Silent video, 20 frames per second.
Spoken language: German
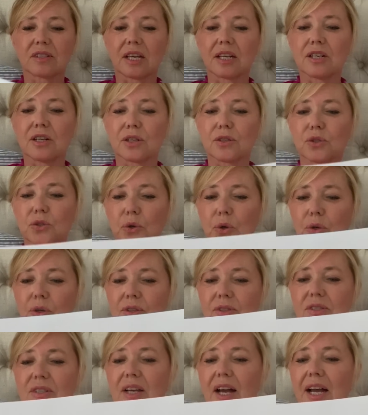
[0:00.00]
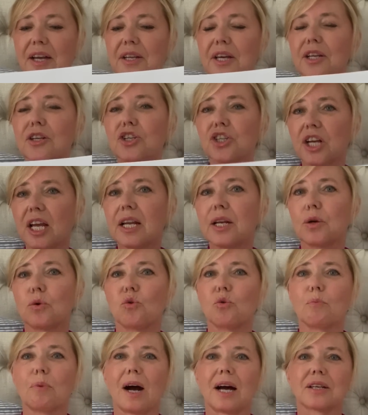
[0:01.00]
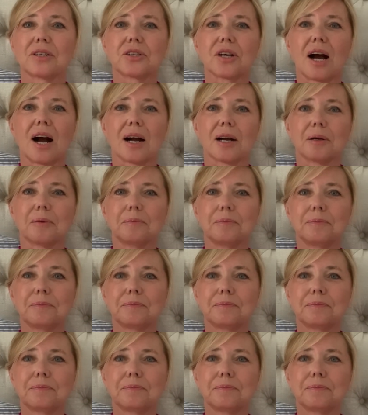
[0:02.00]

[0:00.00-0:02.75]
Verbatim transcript: Senders können Sie eine Entschädigung beantragen?